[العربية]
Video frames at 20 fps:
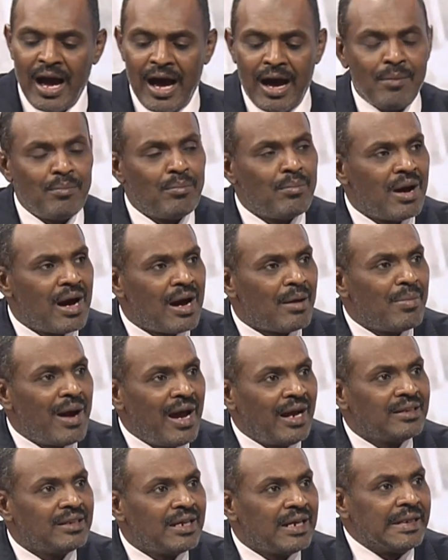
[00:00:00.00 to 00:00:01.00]
أما
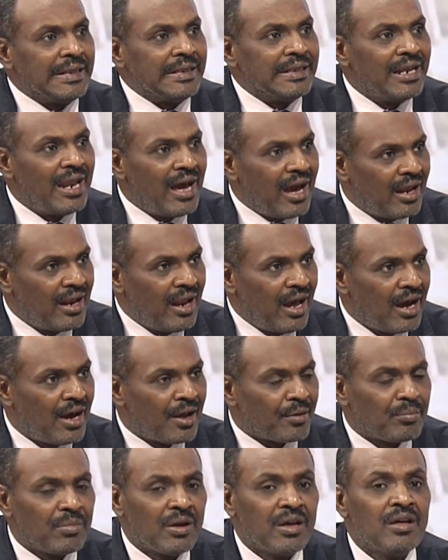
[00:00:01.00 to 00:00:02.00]
بعد اندلاع
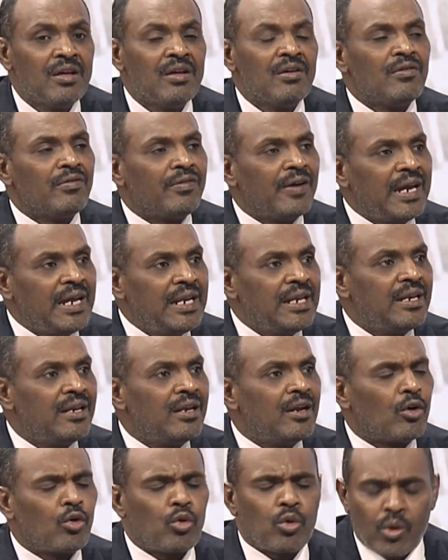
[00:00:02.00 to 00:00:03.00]
الحرب
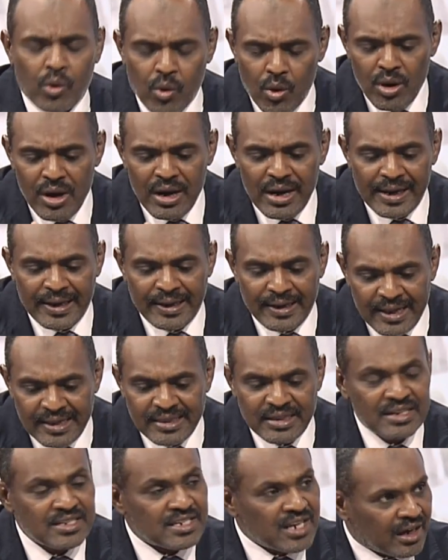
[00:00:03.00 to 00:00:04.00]
فإن كل
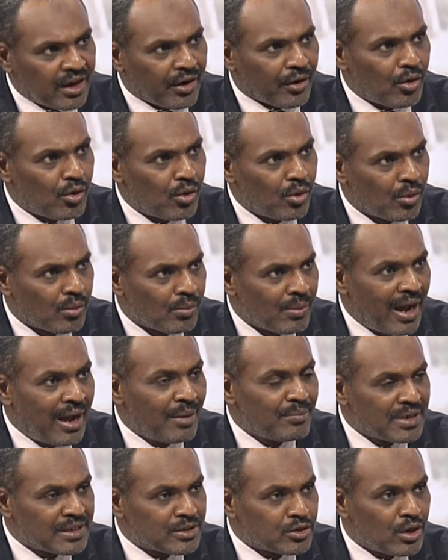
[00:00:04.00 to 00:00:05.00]
الذي ذكره
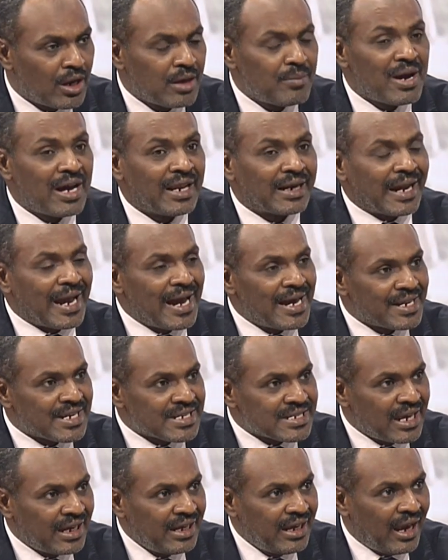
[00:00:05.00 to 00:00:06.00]
محمد سليمان كان
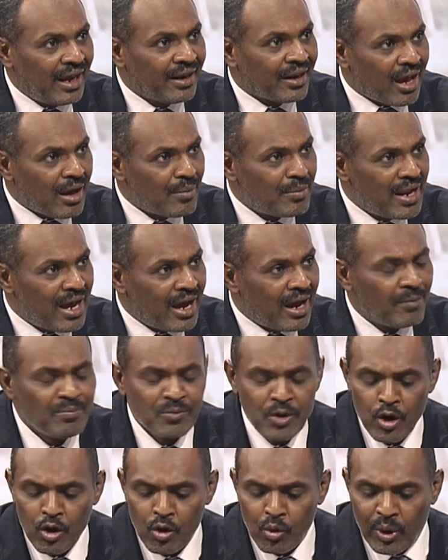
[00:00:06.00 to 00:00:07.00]
صحيحا قبلها
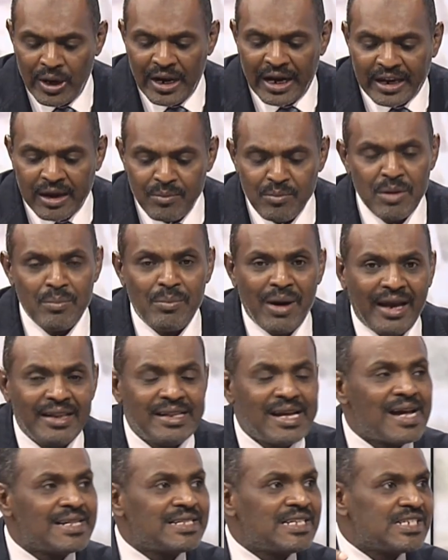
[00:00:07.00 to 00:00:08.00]
ولكن من
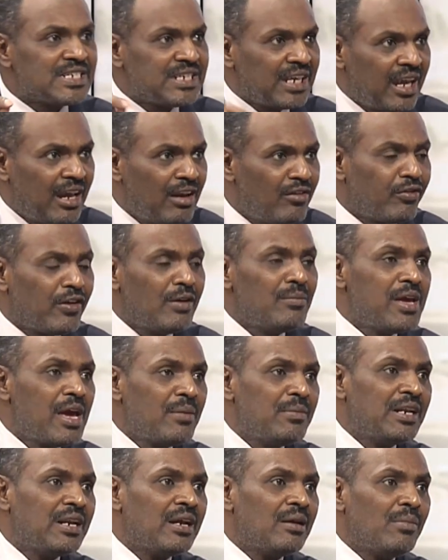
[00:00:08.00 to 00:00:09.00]
بعدها 90%
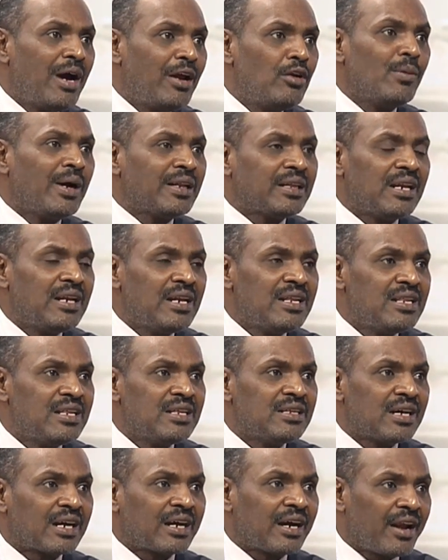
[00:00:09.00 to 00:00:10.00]
من المعلومات التي
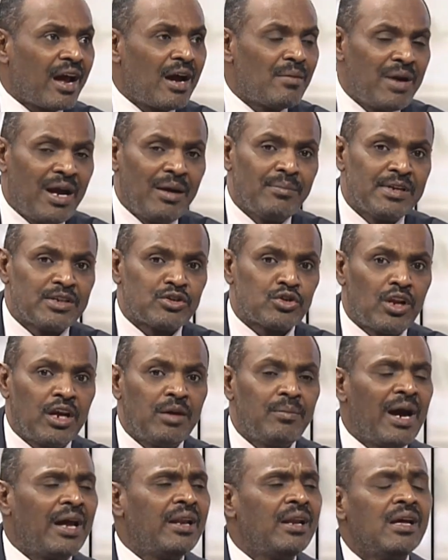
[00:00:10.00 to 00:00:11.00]
ذكرها محمد
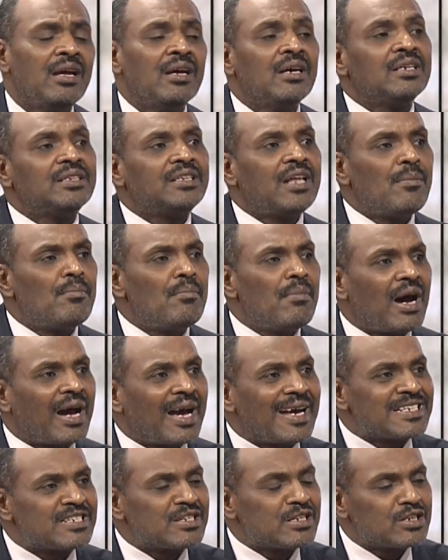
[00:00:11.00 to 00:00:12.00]
سليمان تم
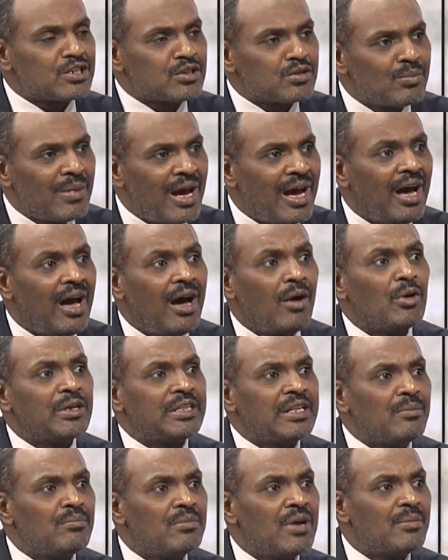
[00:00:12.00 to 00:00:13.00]
قصمها
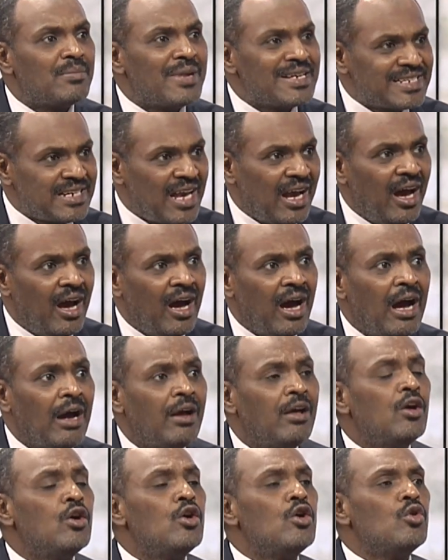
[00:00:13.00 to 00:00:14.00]
وتم
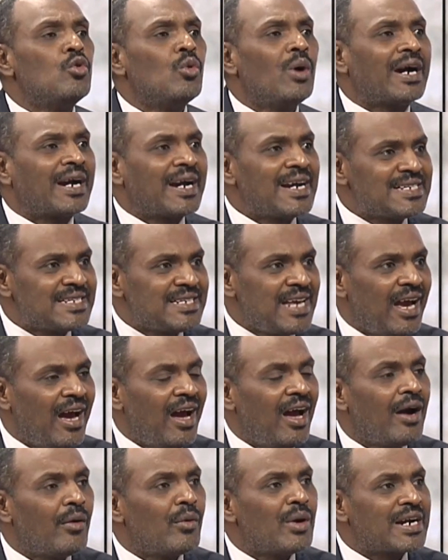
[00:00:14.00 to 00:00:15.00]
مسحها
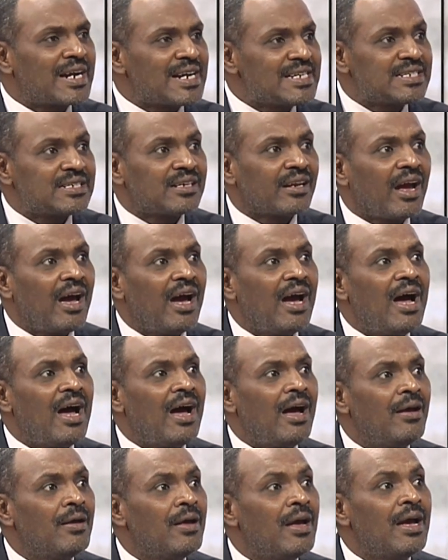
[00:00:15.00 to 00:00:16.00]
وكسحها
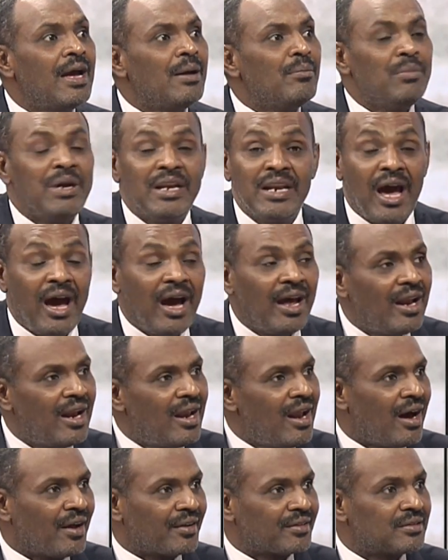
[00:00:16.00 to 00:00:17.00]
وكسرها من على
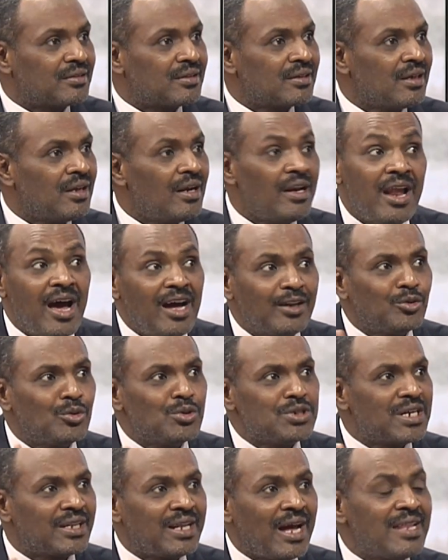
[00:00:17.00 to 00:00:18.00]
الأرض لا
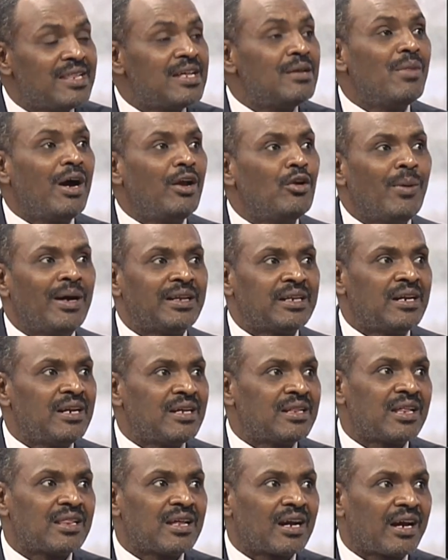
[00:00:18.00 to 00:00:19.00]
توجد هذه المعلومات
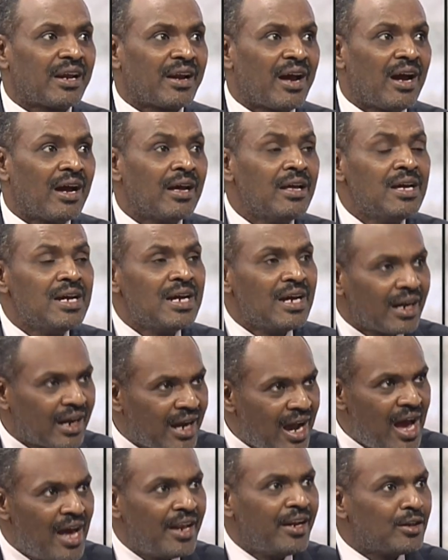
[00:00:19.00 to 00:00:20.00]
التي ذكرها
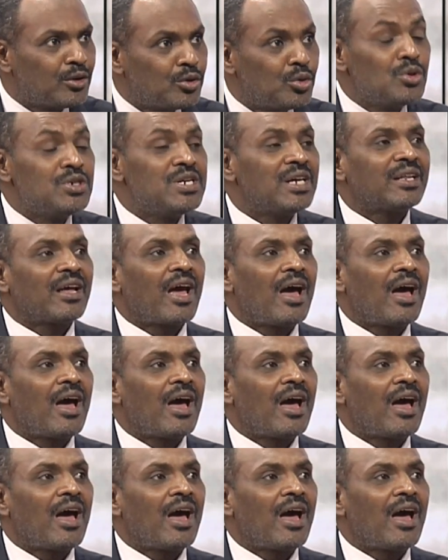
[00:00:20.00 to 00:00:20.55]
كانت توجد